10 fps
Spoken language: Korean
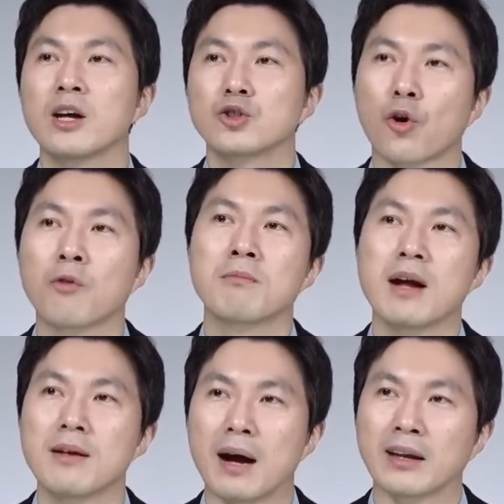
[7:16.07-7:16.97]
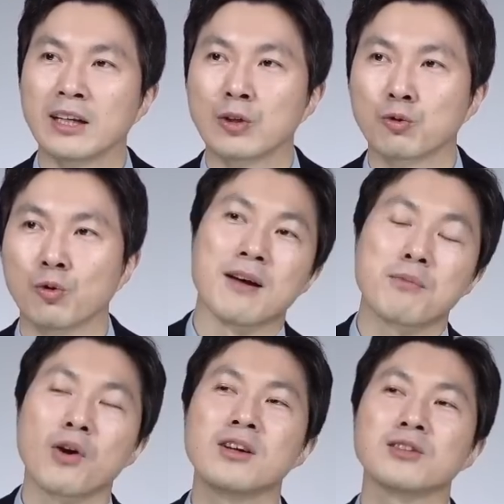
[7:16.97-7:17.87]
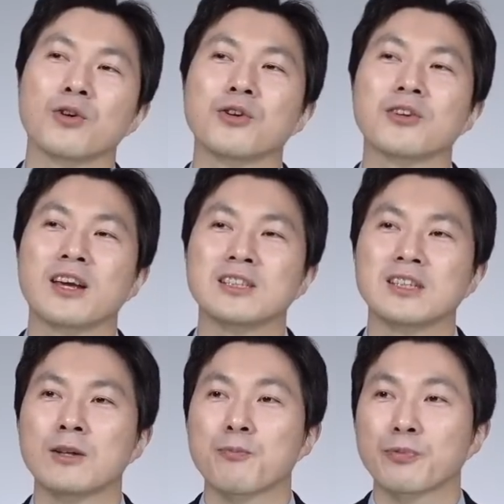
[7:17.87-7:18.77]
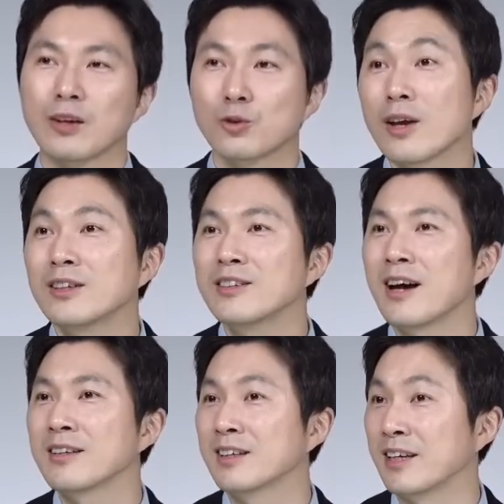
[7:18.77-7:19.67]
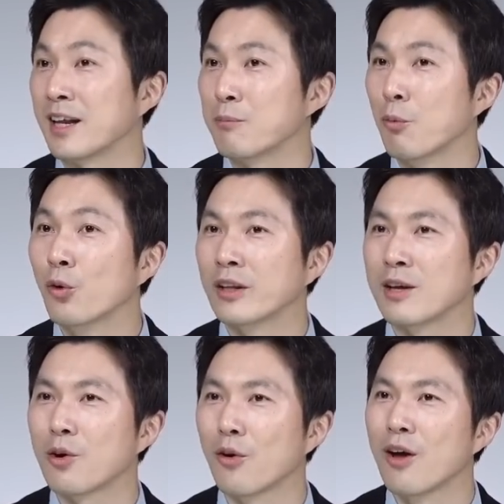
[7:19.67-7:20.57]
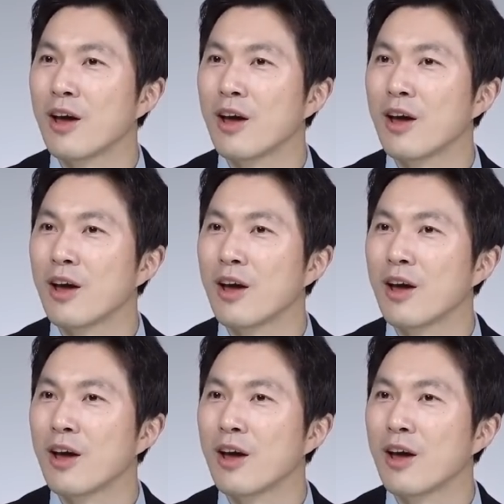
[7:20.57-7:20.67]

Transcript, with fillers: 정말 많이 있고 평일 저녁에 이제 퇴근을 하는 길에 보게 되면